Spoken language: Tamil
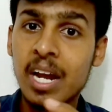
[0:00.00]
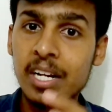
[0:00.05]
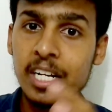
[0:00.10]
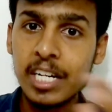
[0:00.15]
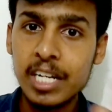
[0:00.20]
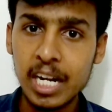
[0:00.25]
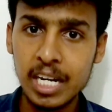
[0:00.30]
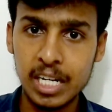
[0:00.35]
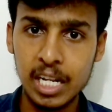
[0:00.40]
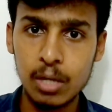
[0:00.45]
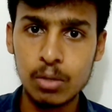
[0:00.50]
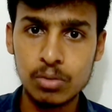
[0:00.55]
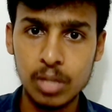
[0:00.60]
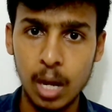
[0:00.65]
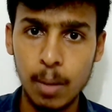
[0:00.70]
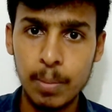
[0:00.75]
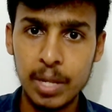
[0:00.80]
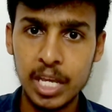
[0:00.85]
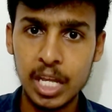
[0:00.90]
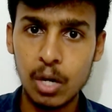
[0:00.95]
டிடெக்டிவ்ஸ்
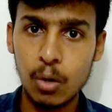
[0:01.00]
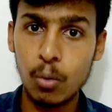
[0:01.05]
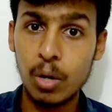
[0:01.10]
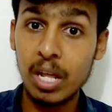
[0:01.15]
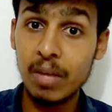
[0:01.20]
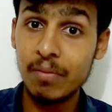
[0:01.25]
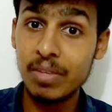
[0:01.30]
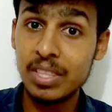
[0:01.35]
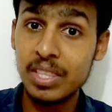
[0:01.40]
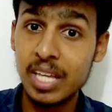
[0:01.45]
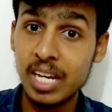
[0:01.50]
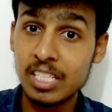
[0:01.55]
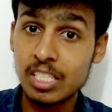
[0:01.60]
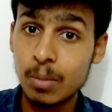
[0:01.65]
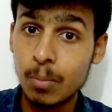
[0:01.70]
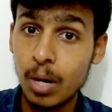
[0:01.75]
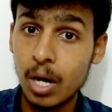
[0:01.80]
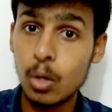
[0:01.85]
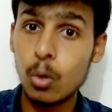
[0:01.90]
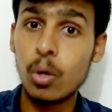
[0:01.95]
அப்படிங்கிறவங்களே
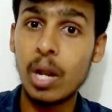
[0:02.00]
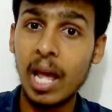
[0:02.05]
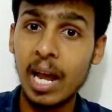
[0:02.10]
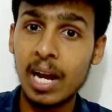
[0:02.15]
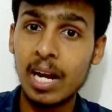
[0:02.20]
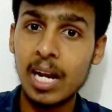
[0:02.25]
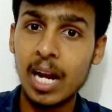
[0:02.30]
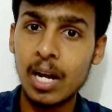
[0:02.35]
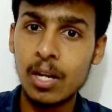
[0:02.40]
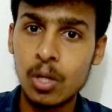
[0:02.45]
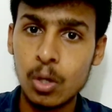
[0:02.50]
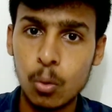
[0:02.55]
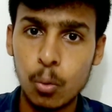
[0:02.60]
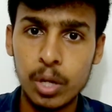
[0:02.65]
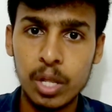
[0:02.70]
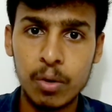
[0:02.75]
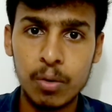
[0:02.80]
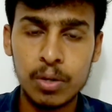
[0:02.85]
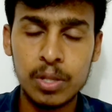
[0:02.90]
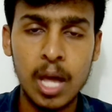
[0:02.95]
வித்தியாசமான ஒரு ஆங்கிள்
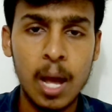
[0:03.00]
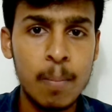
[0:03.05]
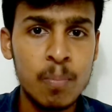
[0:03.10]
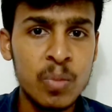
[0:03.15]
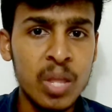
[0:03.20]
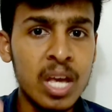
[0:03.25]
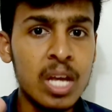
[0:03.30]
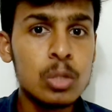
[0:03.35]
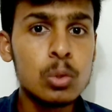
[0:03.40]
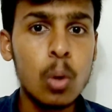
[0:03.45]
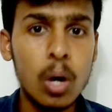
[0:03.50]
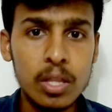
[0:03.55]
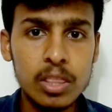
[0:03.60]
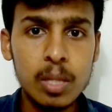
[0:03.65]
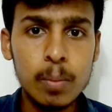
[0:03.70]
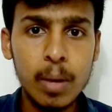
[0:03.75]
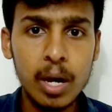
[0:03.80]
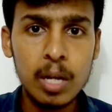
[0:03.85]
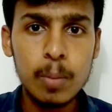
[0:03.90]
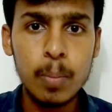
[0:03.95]
அணுகக்கூடியவங்க தான் ஸோ அந்த
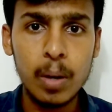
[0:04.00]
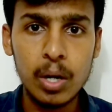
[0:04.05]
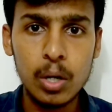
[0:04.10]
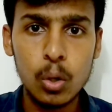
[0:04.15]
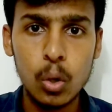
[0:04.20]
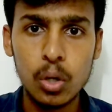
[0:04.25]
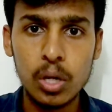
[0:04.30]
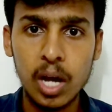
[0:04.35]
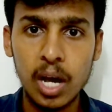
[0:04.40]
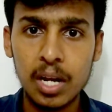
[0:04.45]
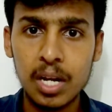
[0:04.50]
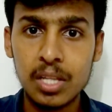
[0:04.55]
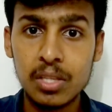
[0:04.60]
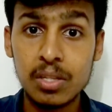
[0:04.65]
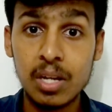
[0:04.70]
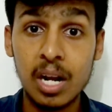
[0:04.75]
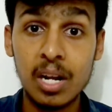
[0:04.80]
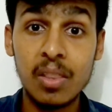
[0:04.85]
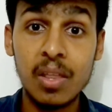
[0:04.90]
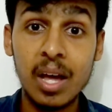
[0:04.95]
மாதிரி பண்ணுற ஒரு
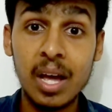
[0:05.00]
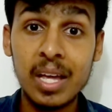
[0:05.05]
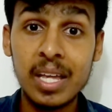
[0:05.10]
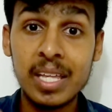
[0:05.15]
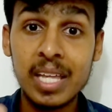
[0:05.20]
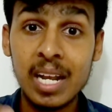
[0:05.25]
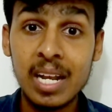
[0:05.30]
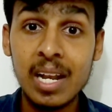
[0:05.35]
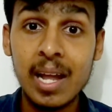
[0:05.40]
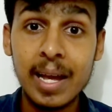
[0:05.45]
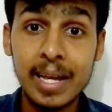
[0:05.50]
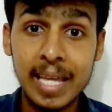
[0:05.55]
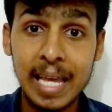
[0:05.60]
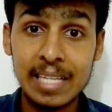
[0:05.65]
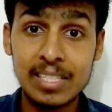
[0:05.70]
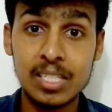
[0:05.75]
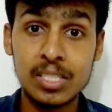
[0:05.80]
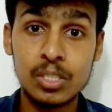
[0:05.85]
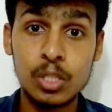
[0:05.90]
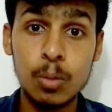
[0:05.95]
காரணத்தினால தான் எல்லா
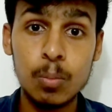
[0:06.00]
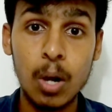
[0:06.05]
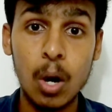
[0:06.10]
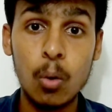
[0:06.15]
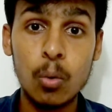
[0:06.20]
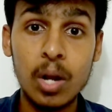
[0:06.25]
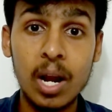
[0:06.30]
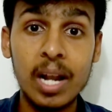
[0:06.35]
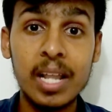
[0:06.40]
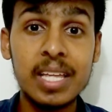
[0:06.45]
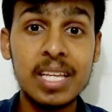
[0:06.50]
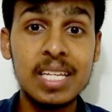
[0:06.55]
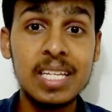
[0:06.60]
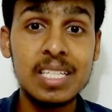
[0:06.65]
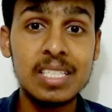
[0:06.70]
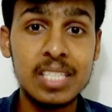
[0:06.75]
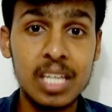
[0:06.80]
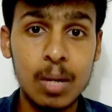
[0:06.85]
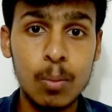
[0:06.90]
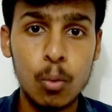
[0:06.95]
கேசஸையும் அவங்களால
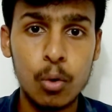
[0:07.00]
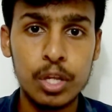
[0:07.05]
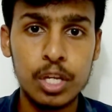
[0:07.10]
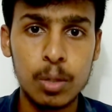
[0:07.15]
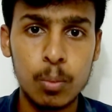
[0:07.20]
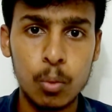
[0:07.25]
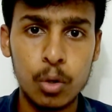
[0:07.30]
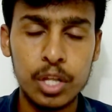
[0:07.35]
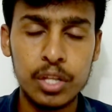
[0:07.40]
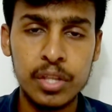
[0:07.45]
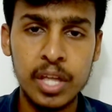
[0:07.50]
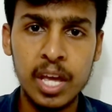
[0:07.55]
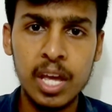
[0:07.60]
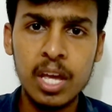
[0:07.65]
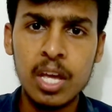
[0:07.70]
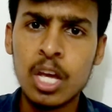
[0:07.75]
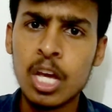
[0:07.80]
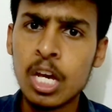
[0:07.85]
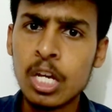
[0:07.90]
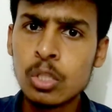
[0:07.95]
ஈஸியாக முடிக்க முடியுது
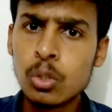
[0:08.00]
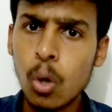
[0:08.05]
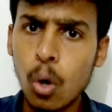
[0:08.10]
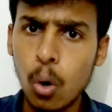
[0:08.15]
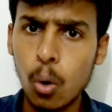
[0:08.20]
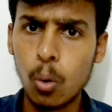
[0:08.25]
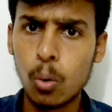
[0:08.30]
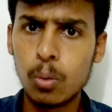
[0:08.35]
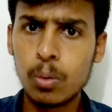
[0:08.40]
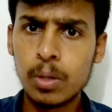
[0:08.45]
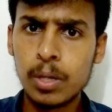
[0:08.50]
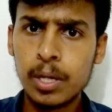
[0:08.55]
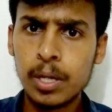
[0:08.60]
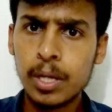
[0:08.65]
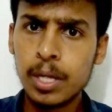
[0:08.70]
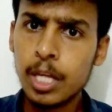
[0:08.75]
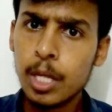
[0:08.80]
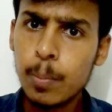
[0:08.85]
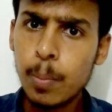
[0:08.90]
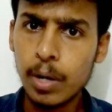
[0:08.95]
ஸோ
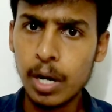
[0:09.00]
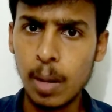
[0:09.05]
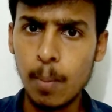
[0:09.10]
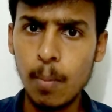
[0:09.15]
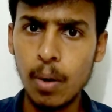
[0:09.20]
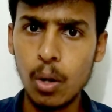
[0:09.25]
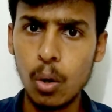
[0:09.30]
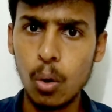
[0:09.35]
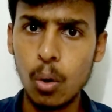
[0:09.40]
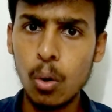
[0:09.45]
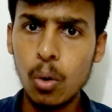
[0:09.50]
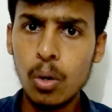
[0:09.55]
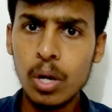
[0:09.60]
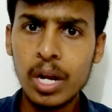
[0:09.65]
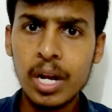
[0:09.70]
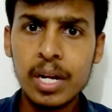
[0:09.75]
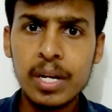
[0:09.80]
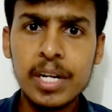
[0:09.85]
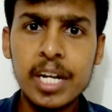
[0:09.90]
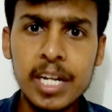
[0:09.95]
இப்போ நம்மளும்
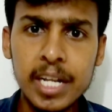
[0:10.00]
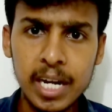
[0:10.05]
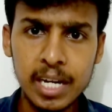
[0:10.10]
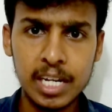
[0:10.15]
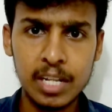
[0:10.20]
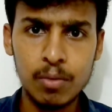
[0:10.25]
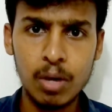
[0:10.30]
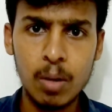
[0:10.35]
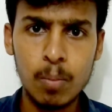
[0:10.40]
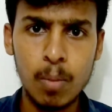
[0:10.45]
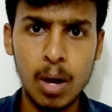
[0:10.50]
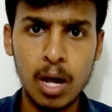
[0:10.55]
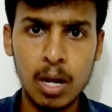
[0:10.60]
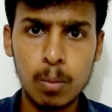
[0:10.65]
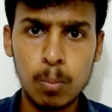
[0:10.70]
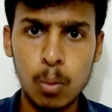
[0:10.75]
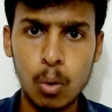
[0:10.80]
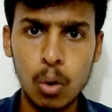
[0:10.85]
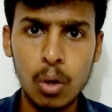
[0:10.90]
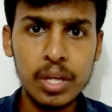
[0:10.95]
டிடெக்டிவாக மாற
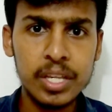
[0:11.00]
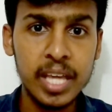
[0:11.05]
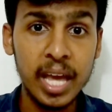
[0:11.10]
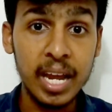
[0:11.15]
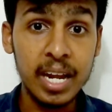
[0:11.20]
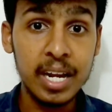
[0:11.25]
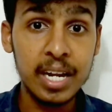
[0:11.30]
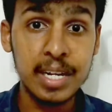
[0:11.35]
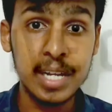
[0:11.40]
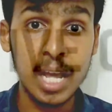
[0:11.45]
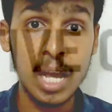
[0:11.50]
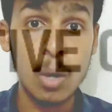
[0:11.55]
போகிறோம் என்கிட்ட